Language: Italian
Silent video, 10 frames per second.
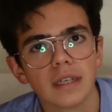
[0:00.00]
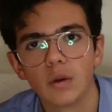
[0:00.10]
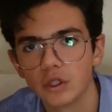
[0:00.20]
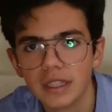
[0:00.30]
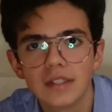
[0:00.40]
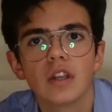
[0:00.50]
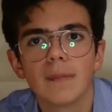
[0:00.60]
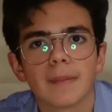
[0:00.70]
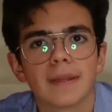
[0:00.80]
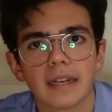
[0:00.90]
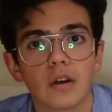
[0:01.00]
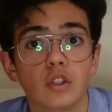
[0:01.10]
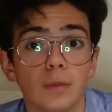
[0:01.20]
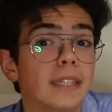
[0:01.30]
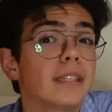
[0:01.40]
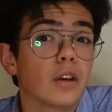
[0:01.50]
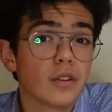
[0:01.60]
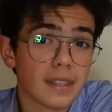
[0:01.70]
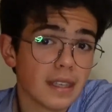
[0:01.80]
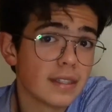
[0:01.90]
La luce del sole permette la conoscibilità delle
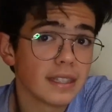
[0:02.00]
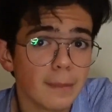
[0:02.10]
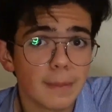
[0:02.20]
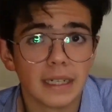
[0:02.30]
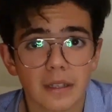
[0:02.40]
cose sensibili.